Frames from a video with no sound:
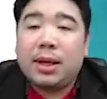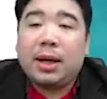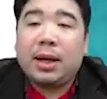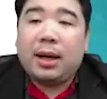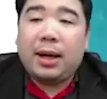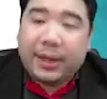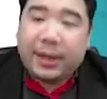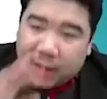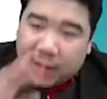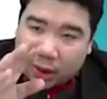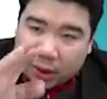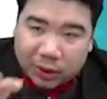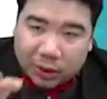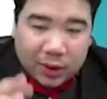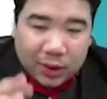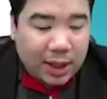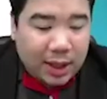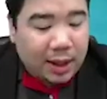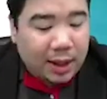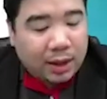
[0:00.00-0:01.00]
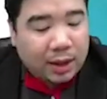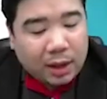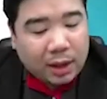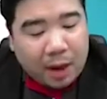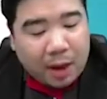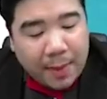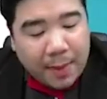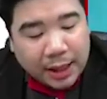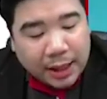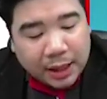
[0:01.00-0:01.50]
เลขสองตรงนี้
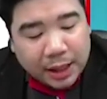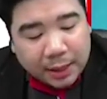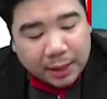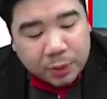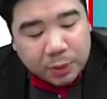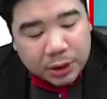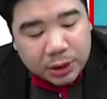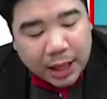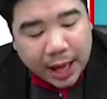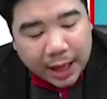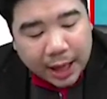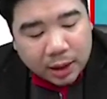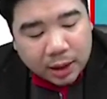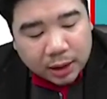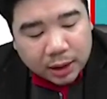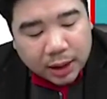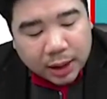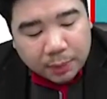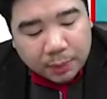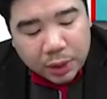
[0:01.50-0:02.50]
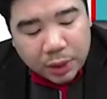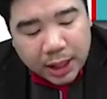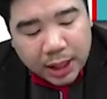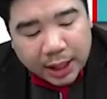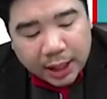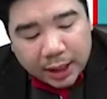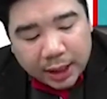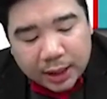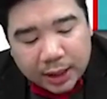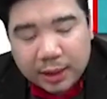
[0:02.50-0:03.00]
ก็ไม่เกิดผู้ชายก็เกิดผู้ห
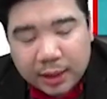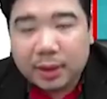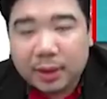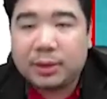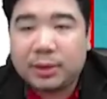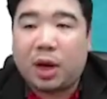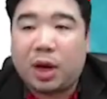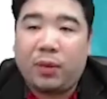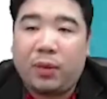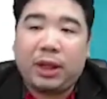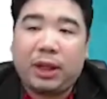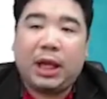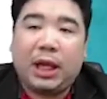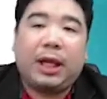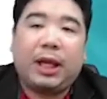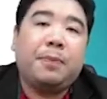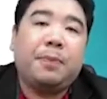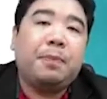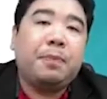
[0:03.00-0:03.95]
ญิงสองวิธี